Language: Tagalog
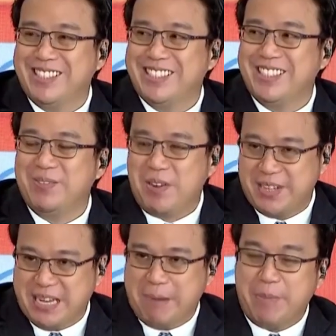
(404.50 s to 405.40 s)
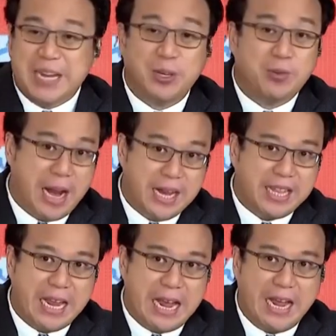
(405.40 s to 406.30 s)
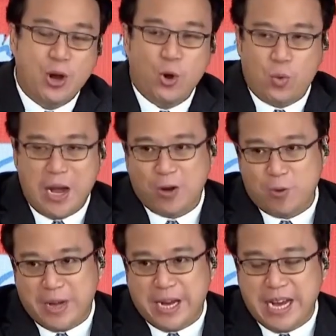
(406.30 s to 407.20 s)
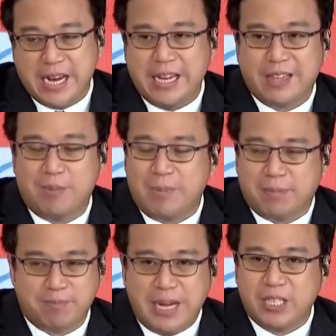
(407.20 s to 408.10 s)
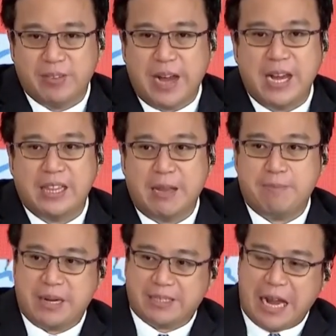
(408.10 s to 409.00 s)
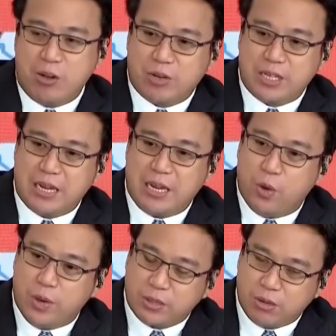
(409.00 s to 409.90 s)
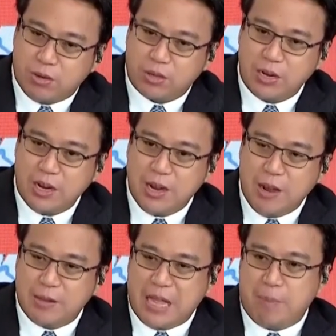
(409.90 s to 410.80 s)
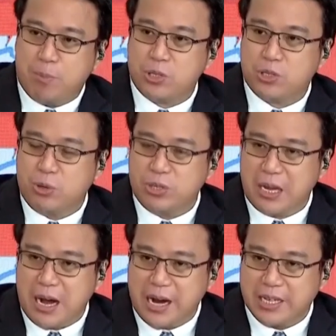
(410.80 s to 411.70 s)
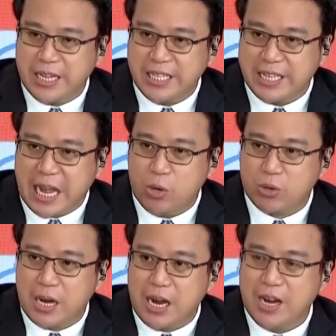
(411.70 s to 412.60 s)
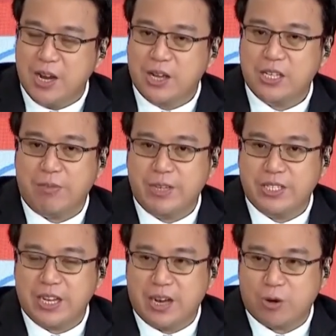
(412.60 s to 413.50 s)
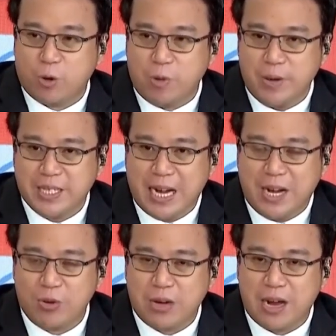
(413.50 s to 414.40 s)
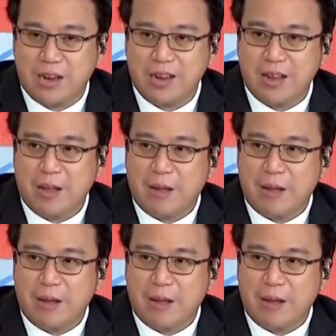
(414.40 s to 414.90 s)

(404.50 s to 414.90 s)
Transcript: Mm. Very slim. Based on reality, ha? Wala akong pinanigan dito, but based on reality, pag talo ka sa lower court, tapos doon sa RTC, talo ka, sa, sa court of appeals, talo ka,